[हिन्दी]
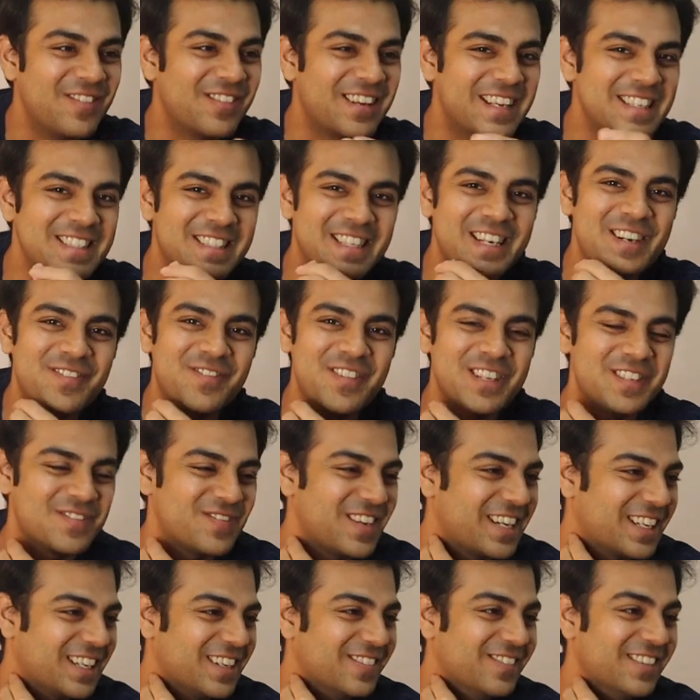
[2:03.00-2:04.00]
हम कंसल्ट
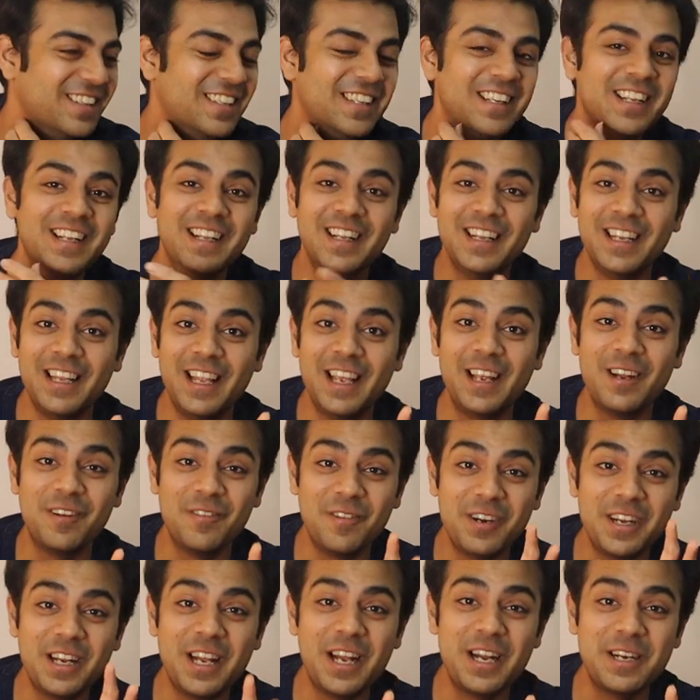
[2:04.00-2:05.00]
परस्पेक्टिव
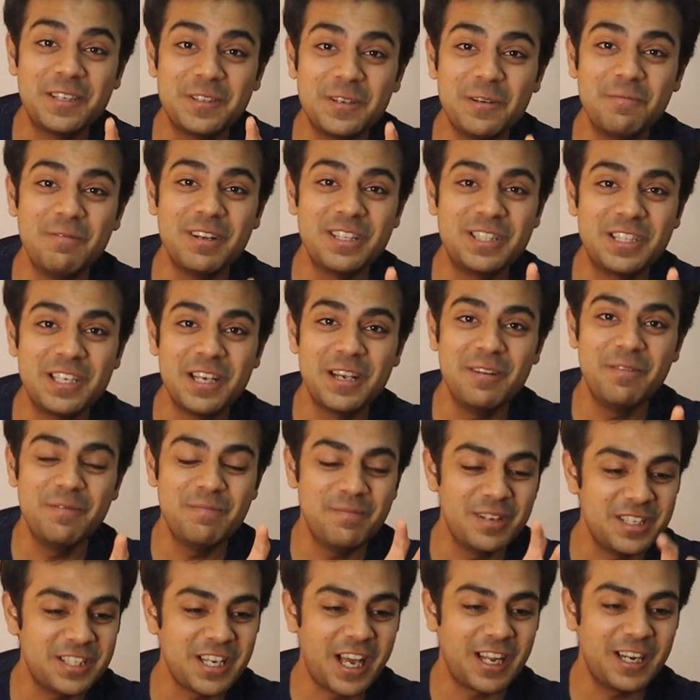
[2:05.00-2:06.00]
लेकिन वो डेढ़ सौ बच्चे
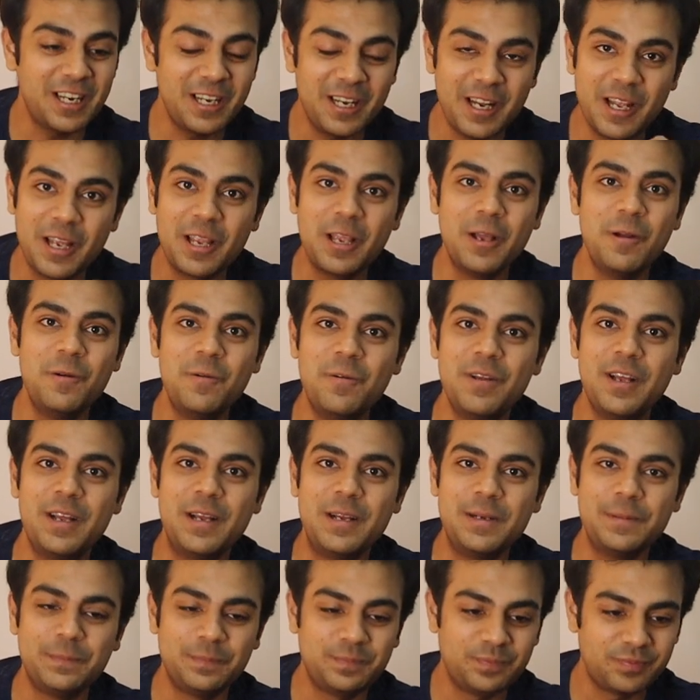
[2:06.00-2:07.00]
बेचारे लगे
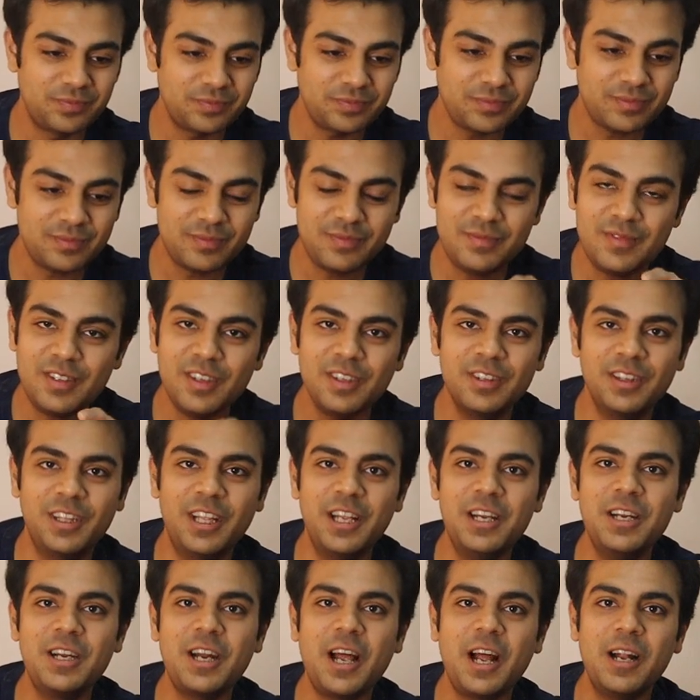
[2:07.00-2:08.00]
हुए हैं
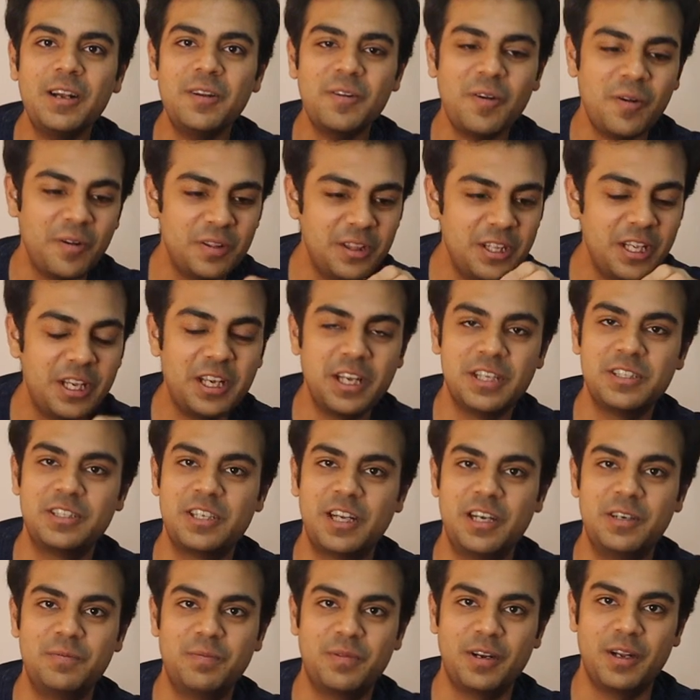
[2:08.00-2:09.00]
दिन रात ऑन दी
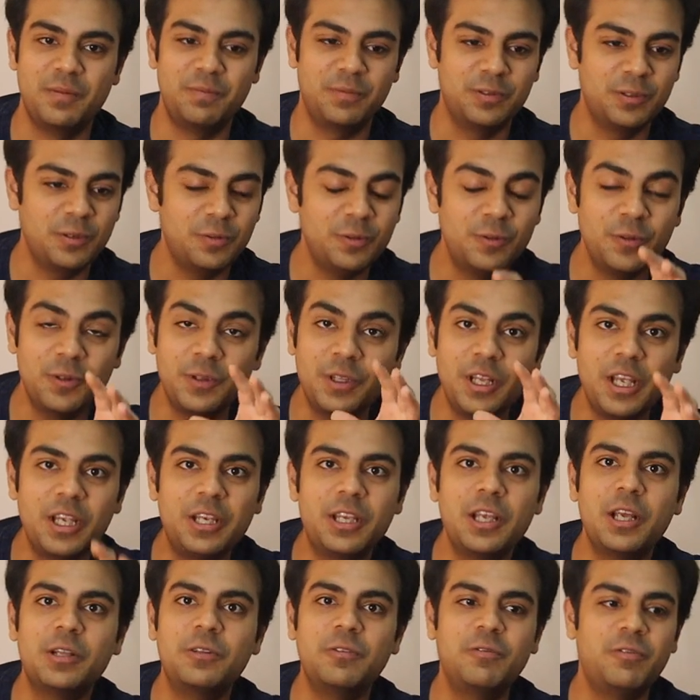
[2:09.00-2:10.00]
कंसल्ट ट्रैक तो
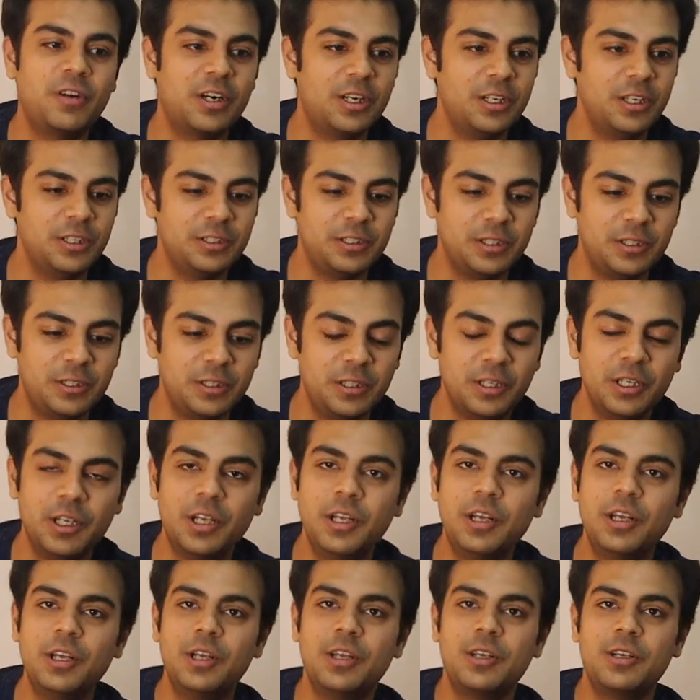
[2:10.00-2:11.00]
देख के एक तो फट लेती थी
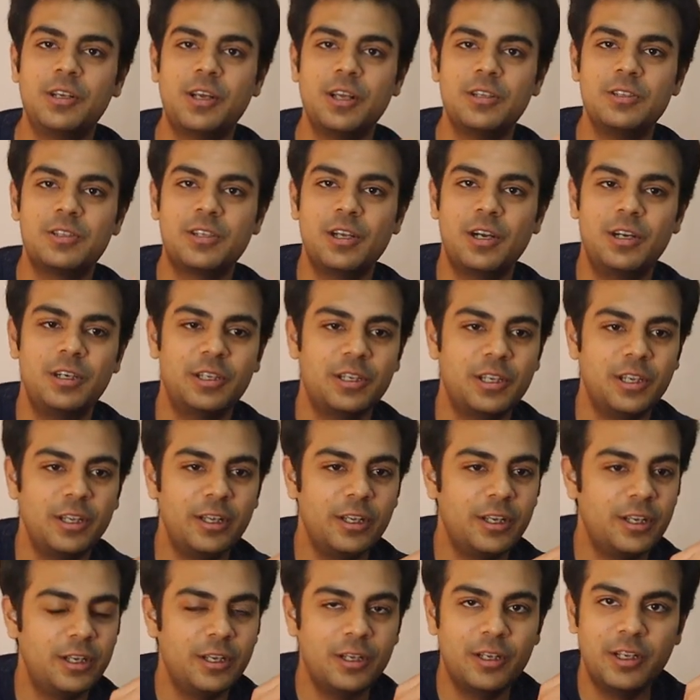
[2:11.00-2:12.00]
कंसल्ट
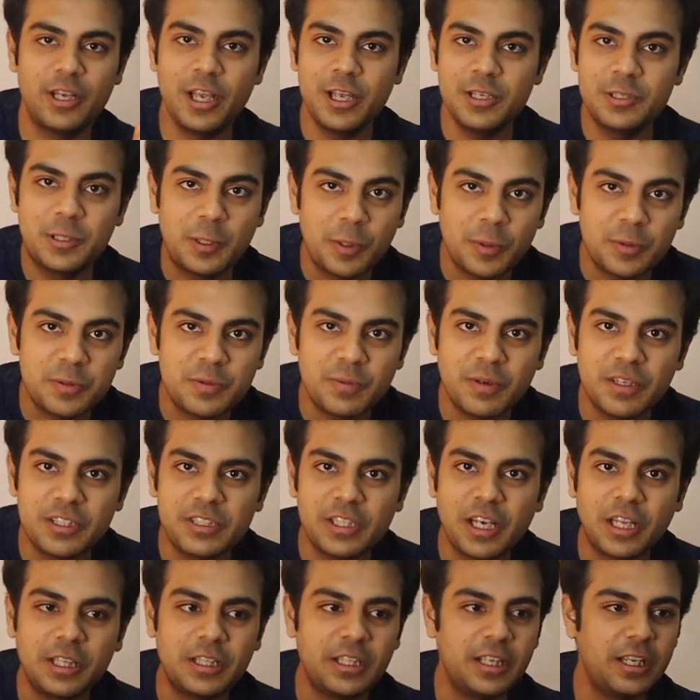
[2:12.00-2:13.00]
के केस ग्रुप्स
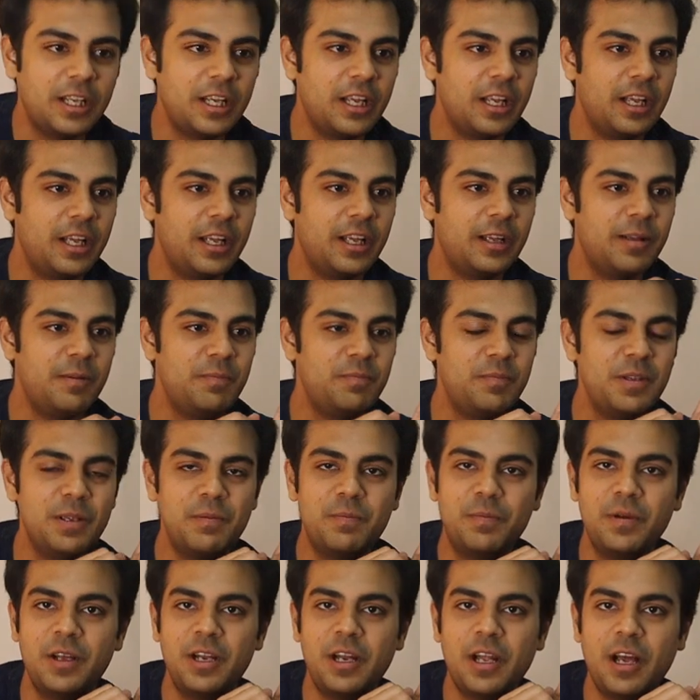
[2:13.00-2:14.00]
बन जाते हैं
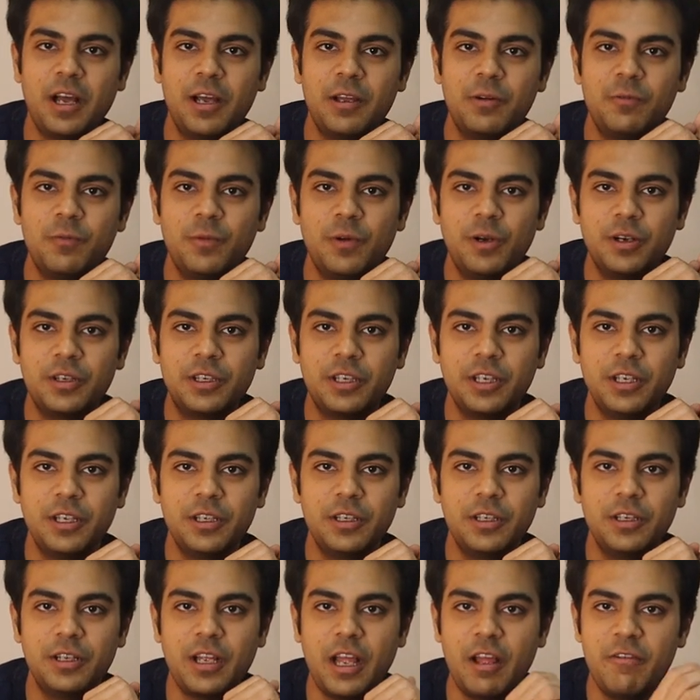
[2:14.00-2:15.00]
पीपल आर
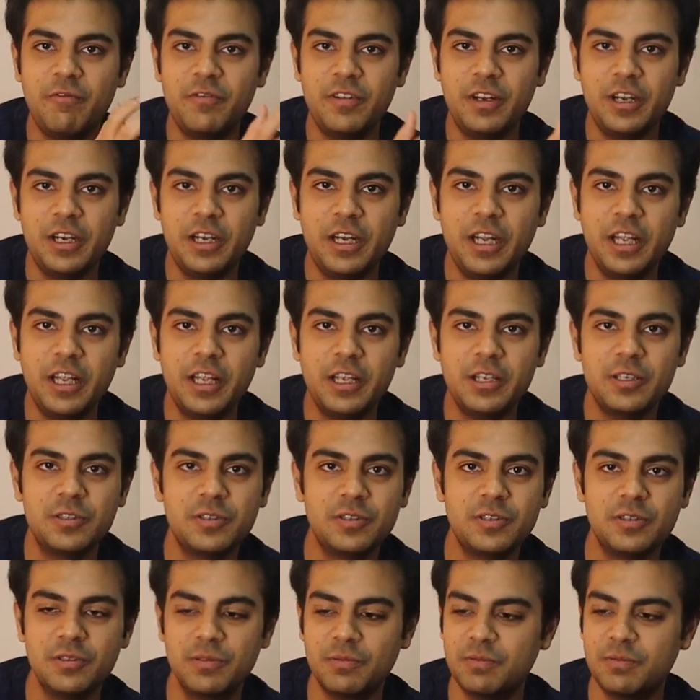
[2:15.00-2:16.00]
वर्किंग एवरी डेज